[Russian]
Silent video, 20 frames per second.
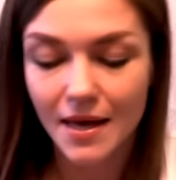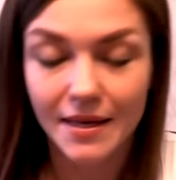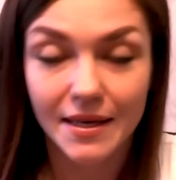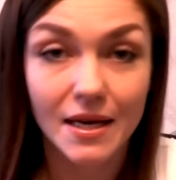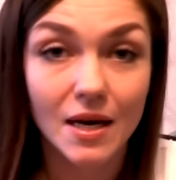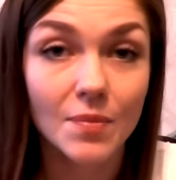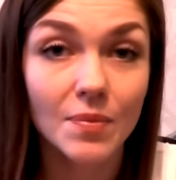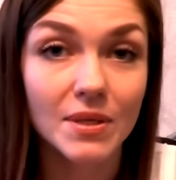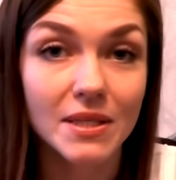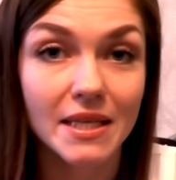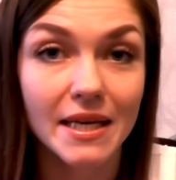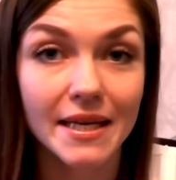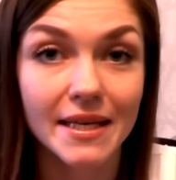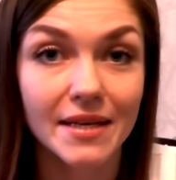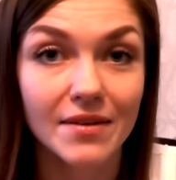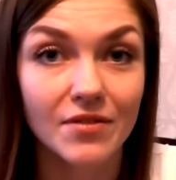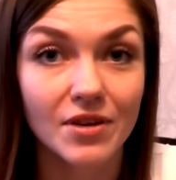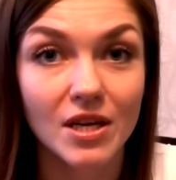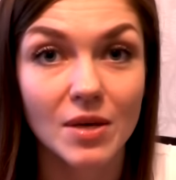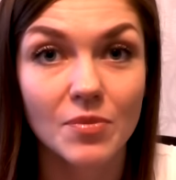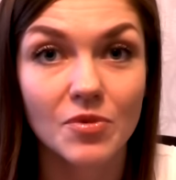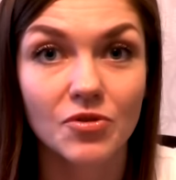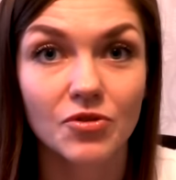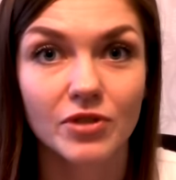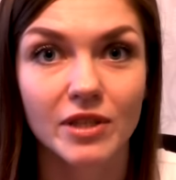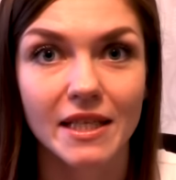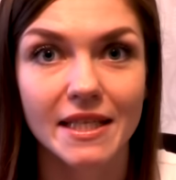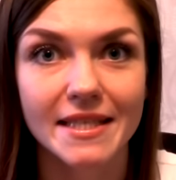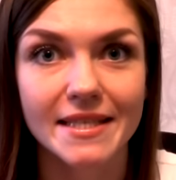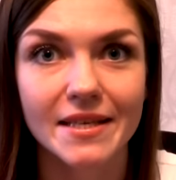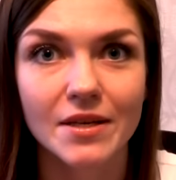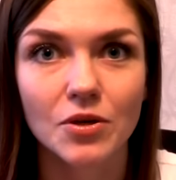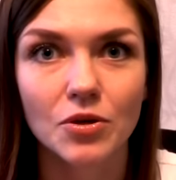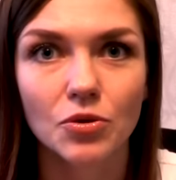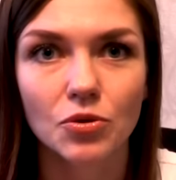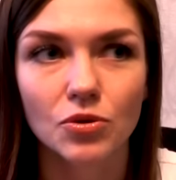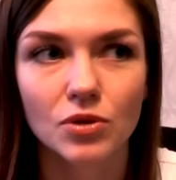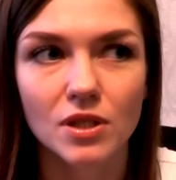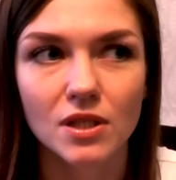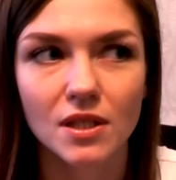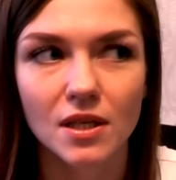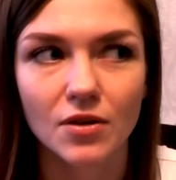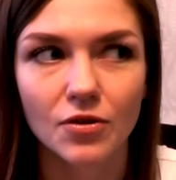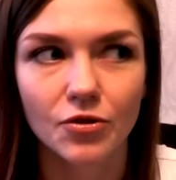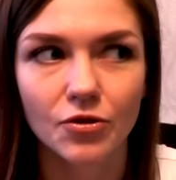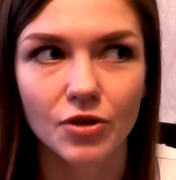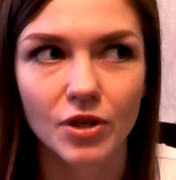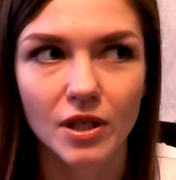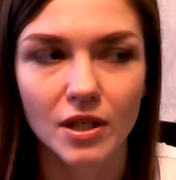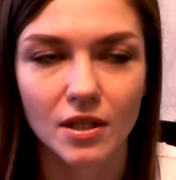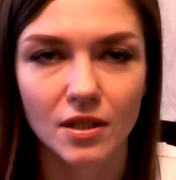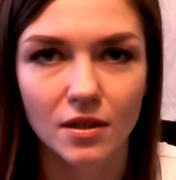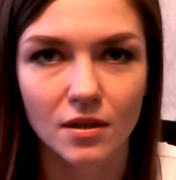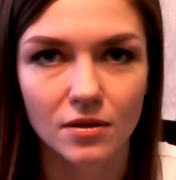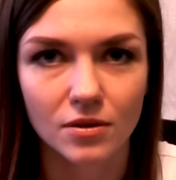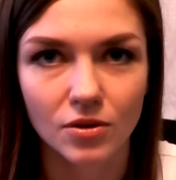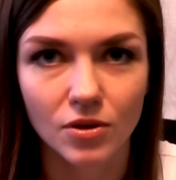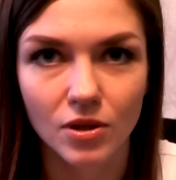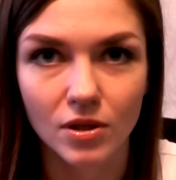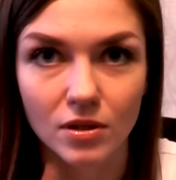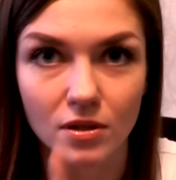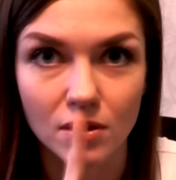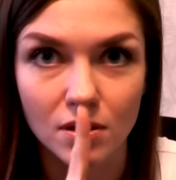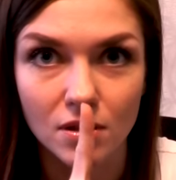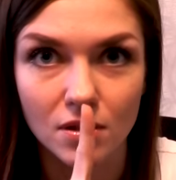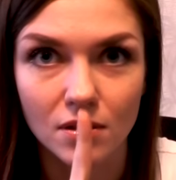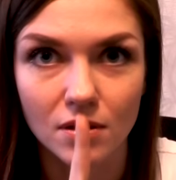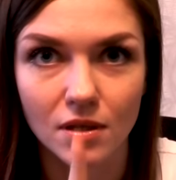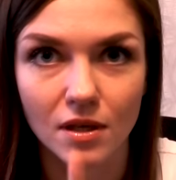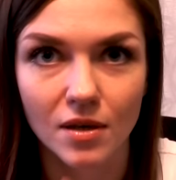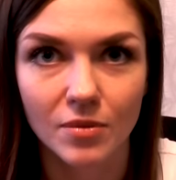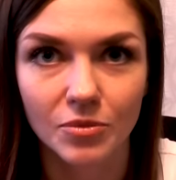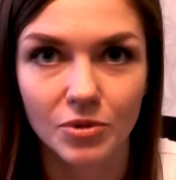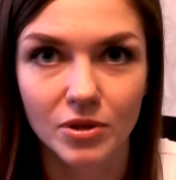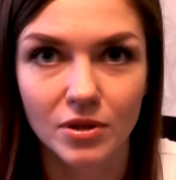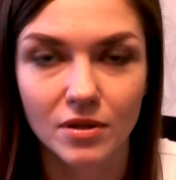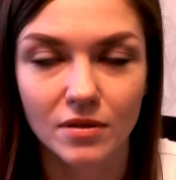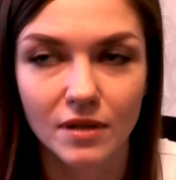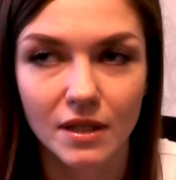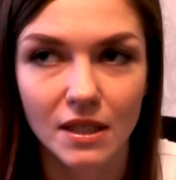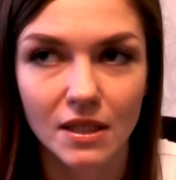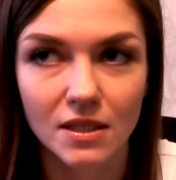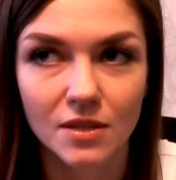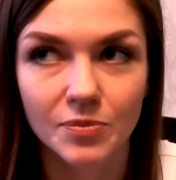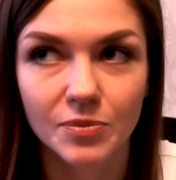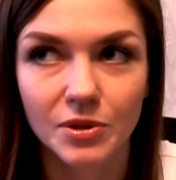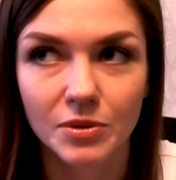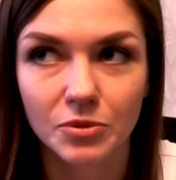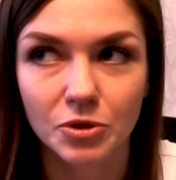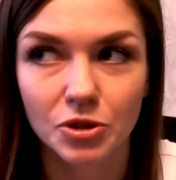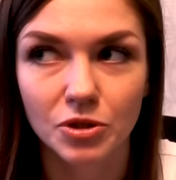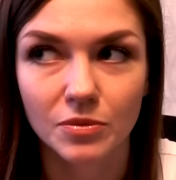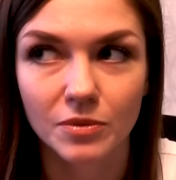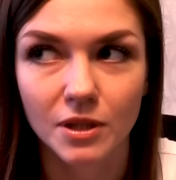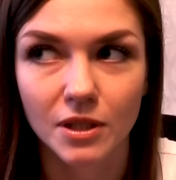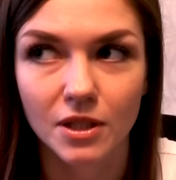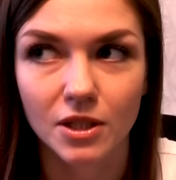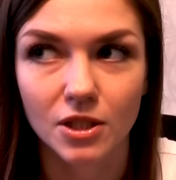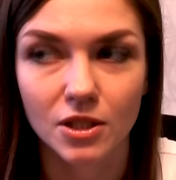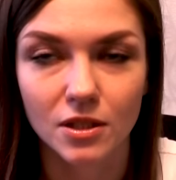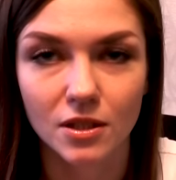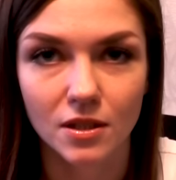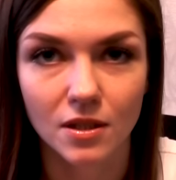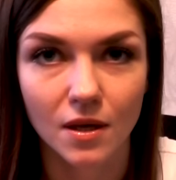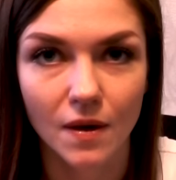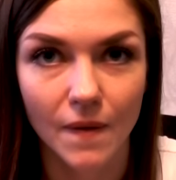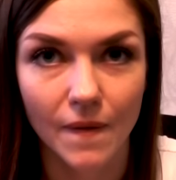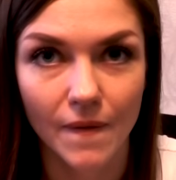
Я последнее время фанатею от салфеток. Только никому не говорите, потому что, мне кажется, это...